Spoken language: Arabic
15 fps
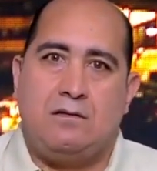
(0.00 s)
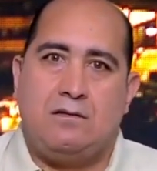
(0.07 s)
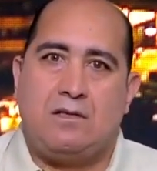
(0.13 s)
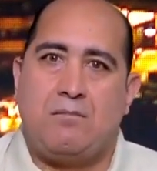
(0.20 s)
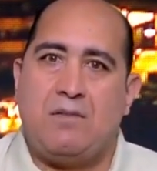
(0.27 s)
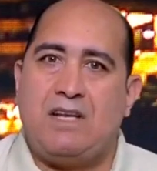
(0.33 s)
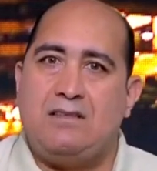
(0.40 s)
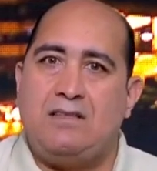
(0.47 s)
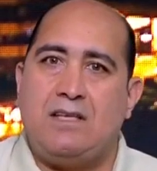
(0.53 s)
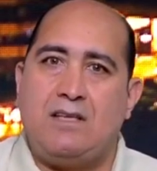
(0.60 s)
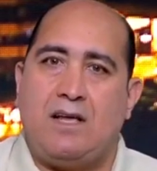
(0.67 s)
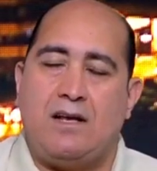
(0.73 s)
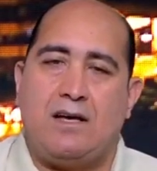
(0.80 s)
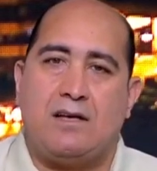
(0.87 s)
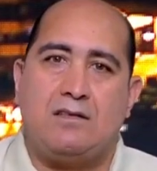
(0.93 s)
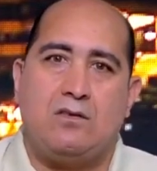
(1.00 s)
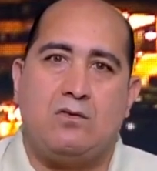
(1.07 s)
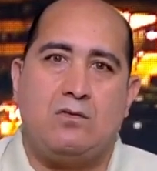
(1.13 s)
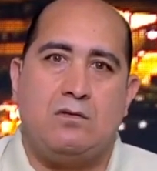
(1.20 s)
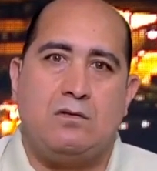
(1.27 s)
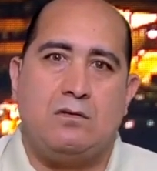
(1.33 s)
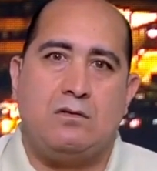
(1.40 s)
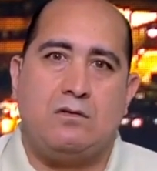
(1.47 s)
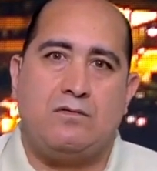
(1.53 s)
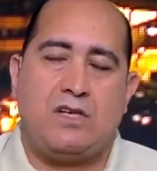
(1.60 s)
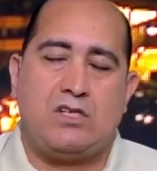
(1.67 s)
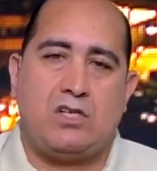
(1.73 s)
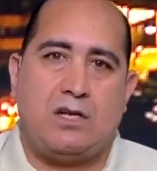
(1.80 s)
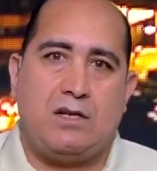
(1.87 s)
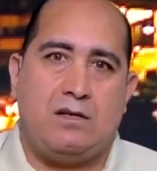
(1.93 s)
طب ما انا اديتها لكارتيرون
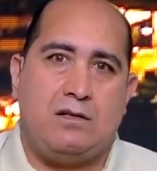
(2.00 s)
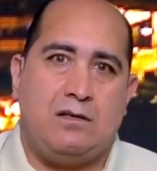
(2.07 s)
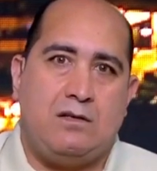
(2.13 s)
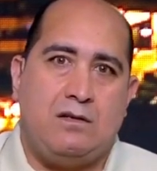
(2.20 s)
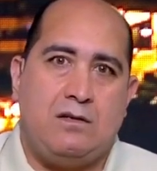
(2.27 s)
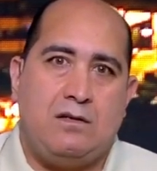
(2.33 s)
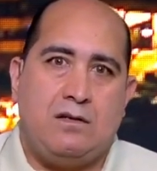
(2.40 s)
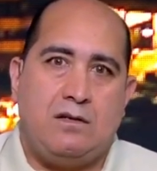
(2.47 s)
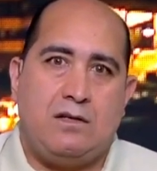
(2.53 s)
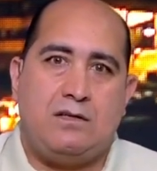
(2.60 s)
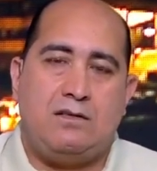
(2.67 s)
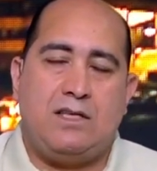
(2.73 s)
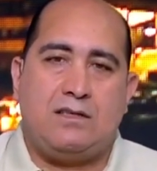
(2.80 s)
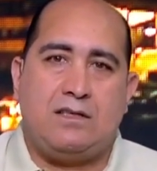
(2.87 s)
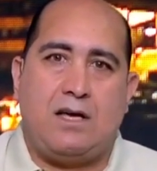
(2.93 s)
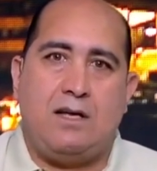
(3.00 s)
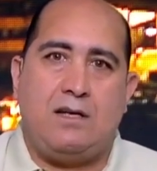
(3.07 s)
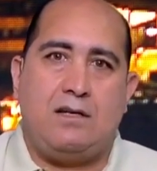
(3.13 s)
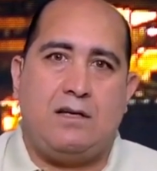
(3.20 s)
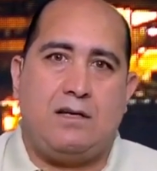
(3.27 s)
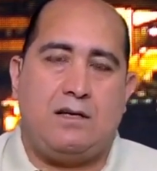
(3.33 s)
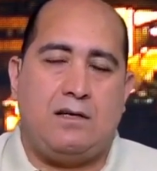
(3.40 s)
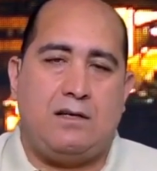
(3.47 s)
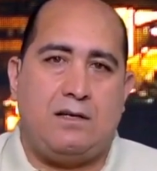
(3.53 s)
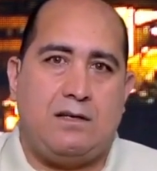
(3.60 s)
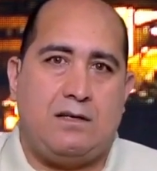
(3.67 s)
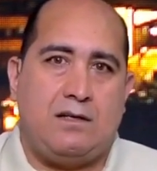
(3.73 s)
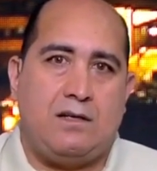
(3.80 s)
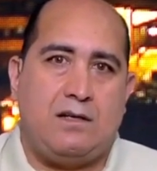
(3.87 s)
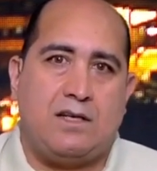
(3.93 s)
فشل اديتها
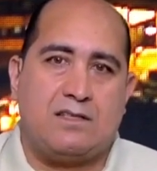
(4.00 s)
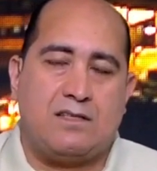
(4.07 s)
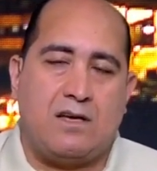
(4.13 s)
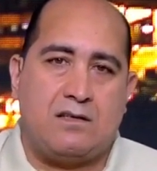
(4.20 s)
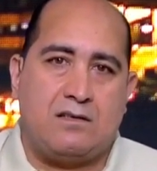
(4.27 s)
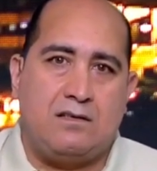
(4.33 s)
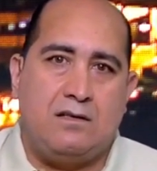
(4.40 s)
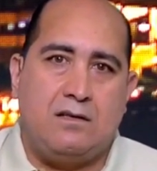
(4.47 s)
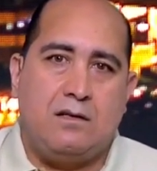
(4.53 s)
للاسارتي